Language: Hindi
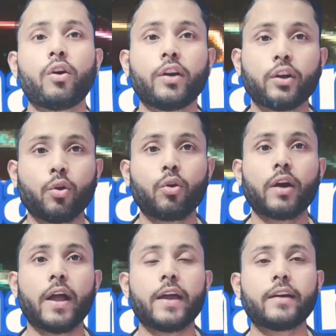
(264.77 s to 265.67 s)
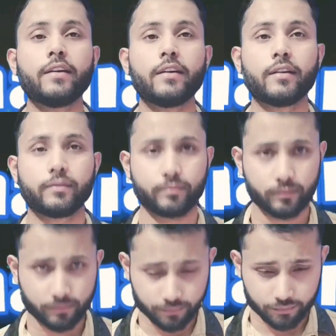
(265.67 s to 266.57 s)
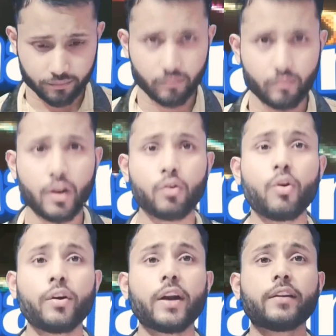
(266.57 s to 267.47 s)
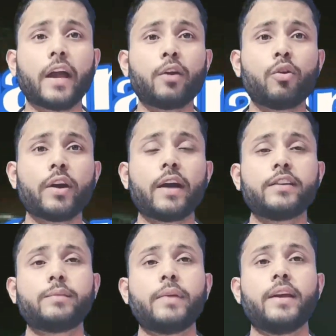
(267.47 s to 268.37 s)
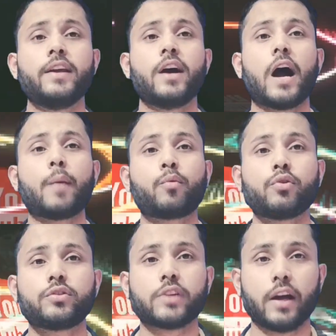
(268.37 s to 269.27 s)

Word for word: और टिकटॉक का एक कॉन्टेक्ट साइन हो गया जिसमें आपको